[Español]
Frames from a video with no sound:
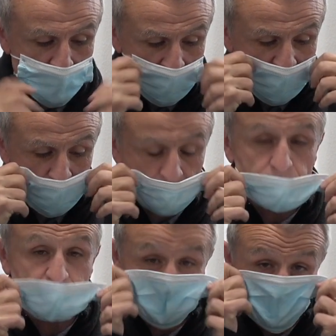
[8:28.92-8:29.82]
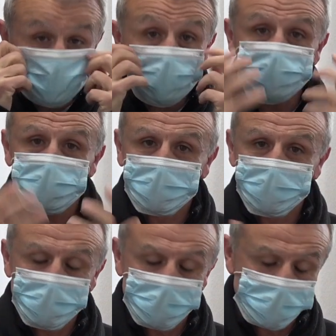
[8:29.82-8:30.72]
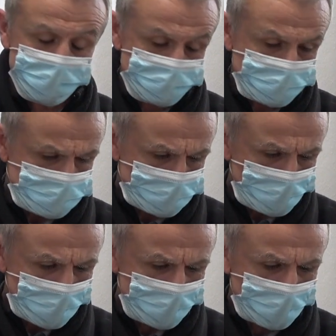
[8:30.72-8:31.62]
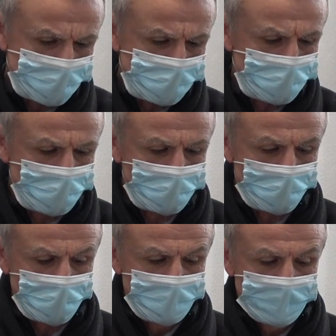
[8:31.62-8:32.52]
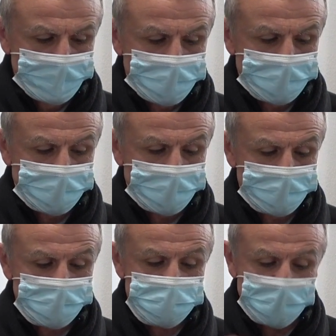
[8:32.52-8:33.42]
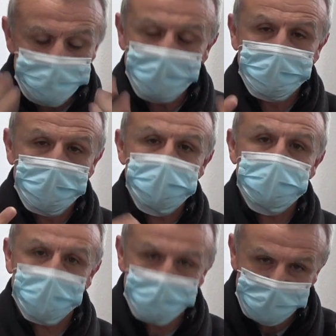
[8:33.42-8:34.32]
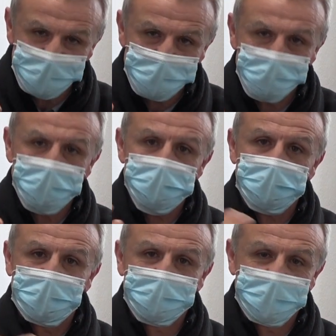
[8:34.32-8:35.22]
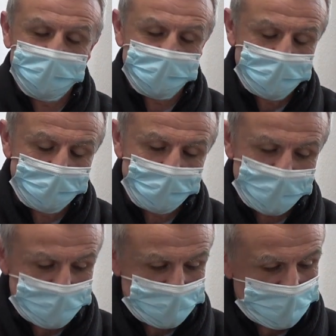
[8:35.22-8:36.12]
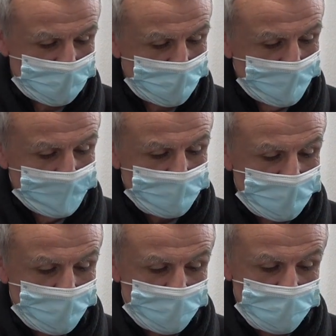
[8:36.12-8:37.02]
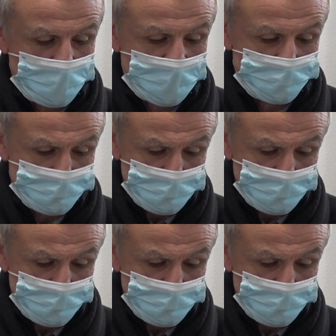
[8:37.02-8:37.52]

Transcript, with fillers: Por tanto, estas son contradicciones que desde luego eh, desaniman mucho y minan mucho la, la moral de las personas.